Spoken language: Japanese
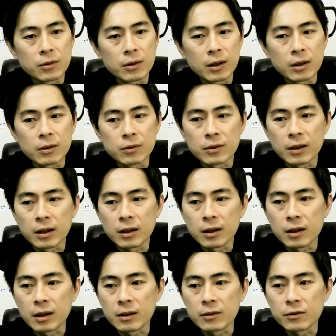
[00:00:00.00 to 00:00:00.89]
可能性
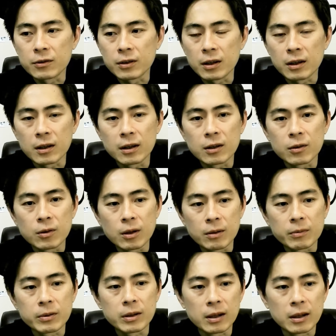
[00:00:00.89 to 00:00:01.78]
があるんじゃなかろう
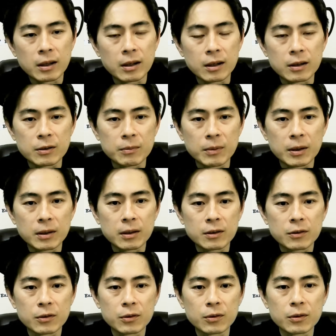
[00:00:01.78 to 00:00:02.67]
かみたいな話もあっ
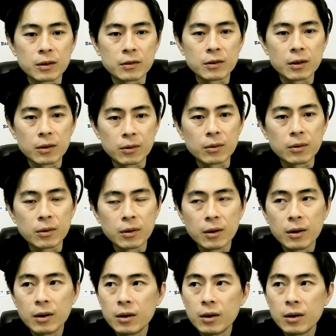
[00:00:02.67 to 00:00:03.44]
たりするんですけど。